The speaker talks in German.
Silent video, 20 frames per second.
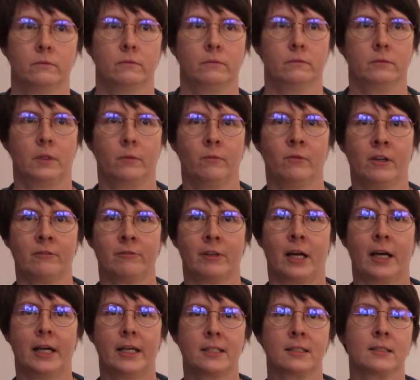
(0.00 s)
dem war
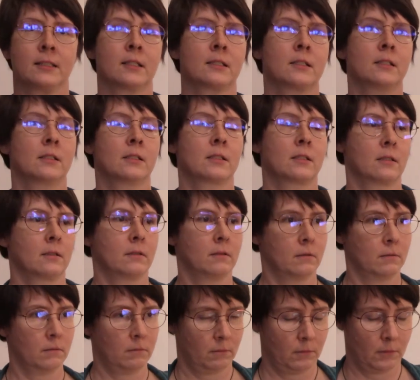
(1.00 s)
verheißen, dass sie ins
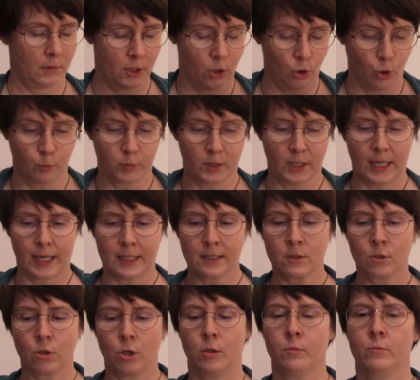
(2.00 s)
gelobte
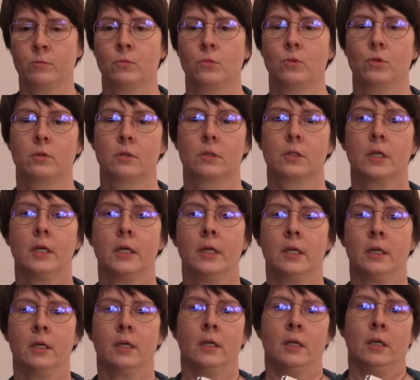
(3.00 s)
Land kommen. Und
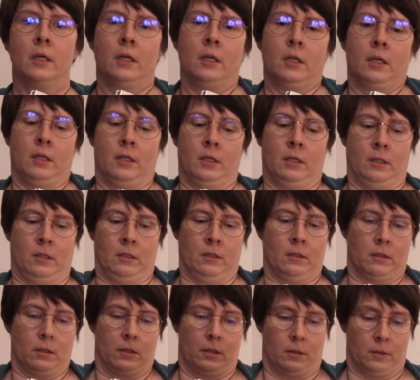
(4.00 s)

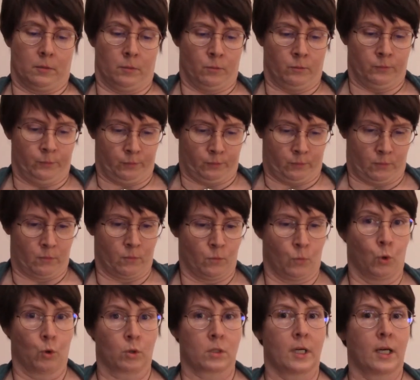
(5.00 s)
äh,
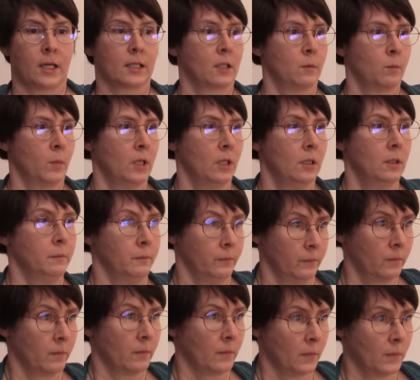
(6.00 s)
Mose hat da mal
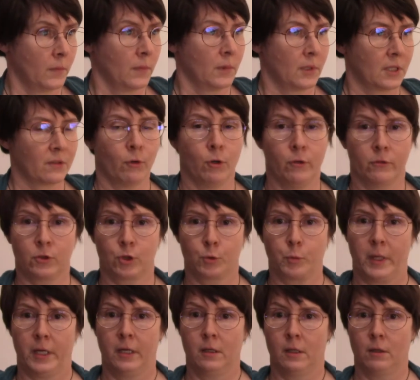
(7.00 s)
zwölf
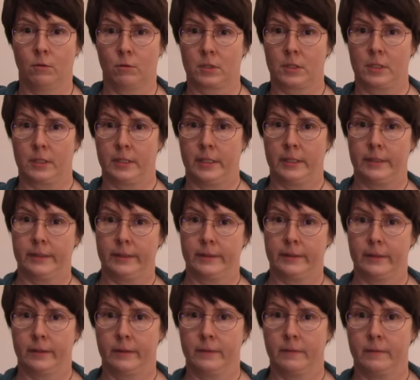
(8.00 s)
Speer ausgesendet. Ja.